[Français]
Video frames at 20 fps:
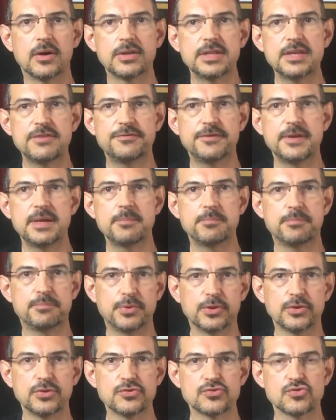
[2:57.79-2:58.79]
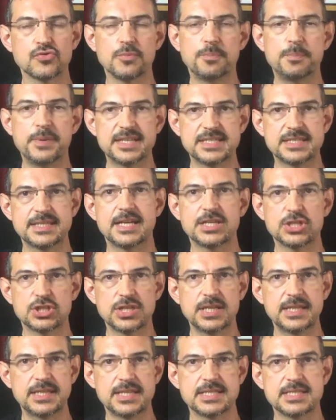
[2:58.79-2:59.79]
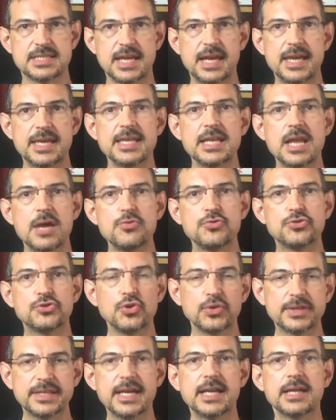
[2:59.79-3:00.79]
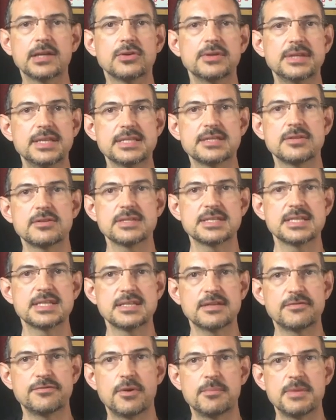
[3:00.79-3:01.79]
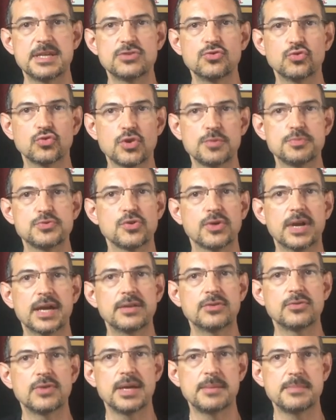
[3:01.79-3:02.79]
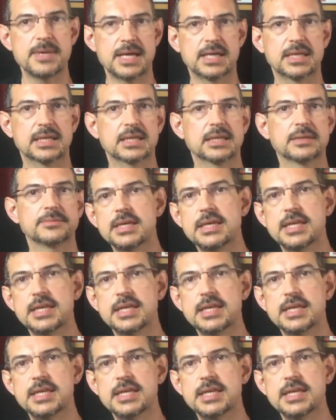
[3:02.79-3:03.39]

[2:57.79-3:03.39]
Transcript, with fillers: En effet, pendant son passage chez Tesla, il a eu totale connaissance des informations top secrètes de la marque.